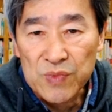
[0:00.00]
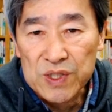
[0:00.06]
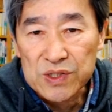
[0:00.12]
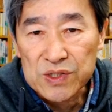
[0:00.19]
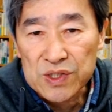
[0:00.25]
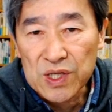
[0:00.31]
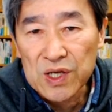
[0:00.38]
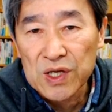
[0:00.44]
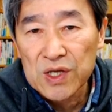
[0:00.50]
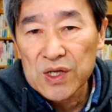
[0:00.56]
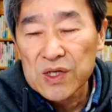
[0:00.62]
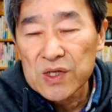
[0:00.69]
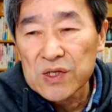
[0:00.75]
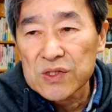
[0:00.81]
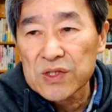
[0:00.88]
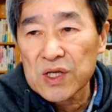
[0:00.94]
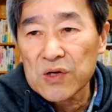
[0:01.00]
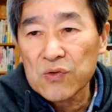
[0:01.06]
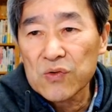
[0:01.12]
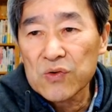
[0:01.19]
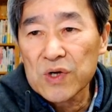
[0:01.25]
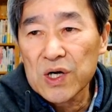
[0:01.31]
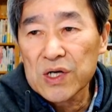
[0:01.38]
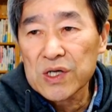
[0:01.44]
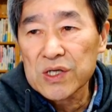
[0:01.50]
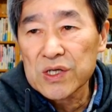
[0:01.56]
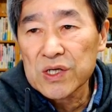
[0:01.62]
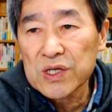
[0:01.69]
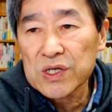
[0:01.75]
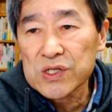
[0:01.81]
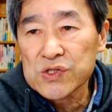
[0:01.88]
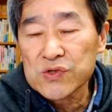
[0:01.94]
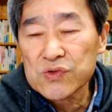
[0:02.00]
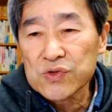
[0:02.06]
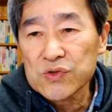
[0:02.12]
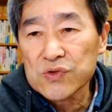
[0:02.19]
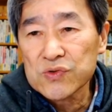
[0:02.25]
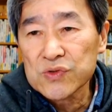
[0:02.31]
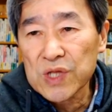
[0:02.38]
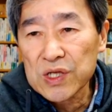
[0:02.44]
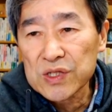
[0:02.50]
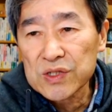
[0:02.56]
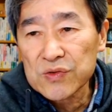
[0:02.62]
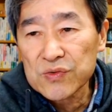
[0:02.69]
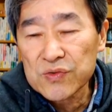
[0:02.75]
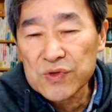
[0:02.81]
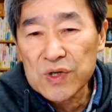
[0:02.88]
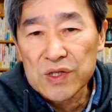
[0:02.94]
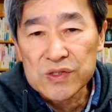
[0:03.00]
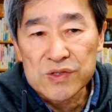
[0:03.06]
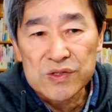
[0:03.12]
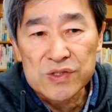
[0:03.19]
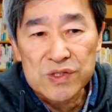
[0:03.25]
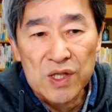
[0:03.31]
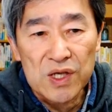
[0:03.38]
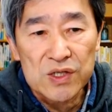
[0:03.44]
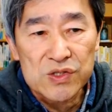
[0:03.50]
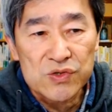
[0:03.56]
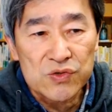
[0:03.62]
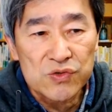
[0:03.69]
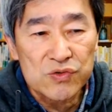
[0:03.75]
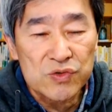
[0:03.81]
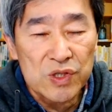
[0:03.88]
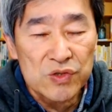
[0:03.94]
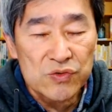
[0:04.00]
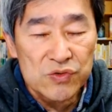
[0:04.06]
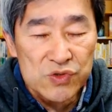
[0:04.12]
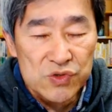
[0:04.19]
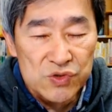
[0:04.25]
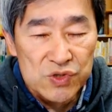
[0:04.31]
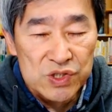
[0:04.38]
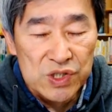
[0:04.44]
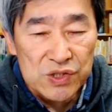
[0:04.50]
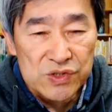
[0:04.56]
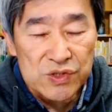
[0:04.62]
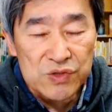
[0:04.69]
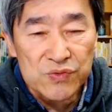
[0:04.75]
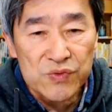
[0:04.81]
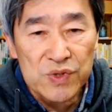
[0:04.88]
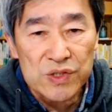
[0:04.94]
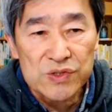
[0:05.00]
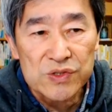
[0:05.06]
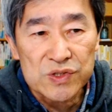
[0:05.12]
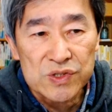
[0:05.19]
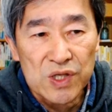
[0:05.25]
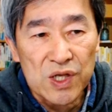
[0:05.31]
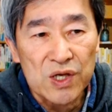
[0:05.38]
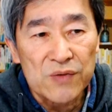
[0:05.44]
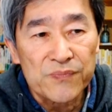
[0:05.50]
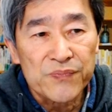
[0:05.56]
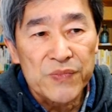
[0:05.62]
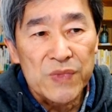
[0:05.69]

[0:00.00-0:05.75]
まってで今回19年に復活して19年の11月に復活して